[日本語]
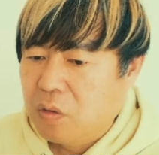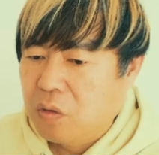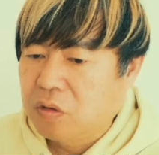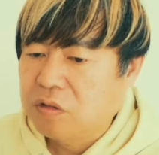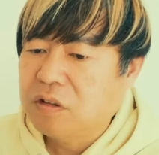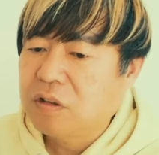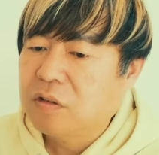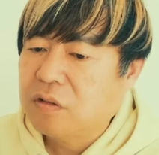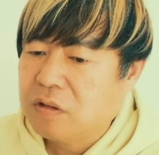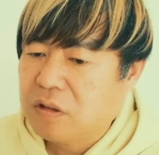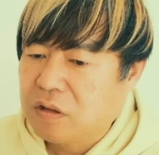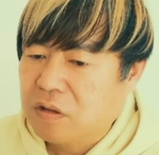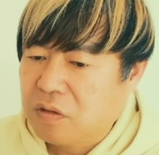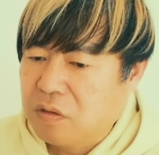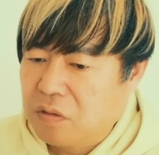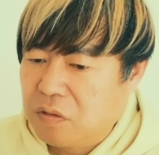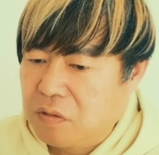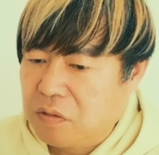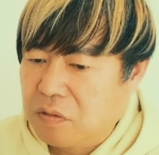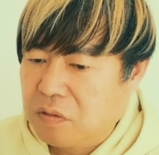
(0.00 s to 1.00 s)
大札さ
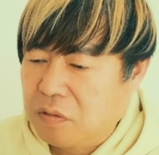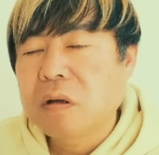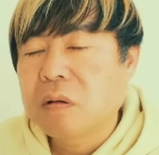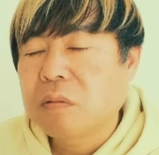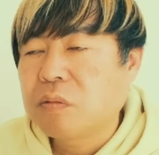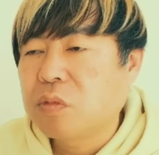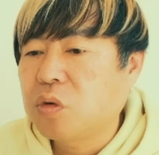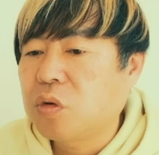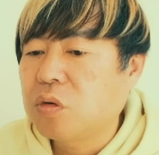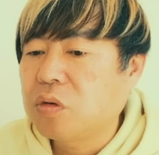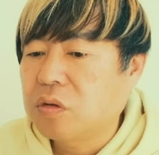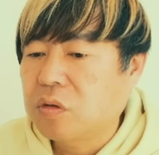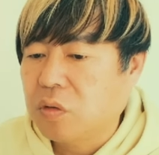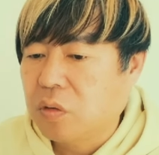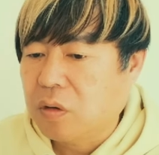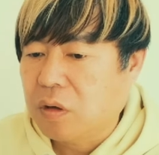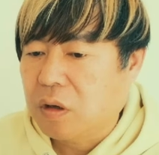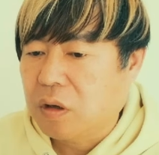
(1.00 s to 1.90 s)
んのブログと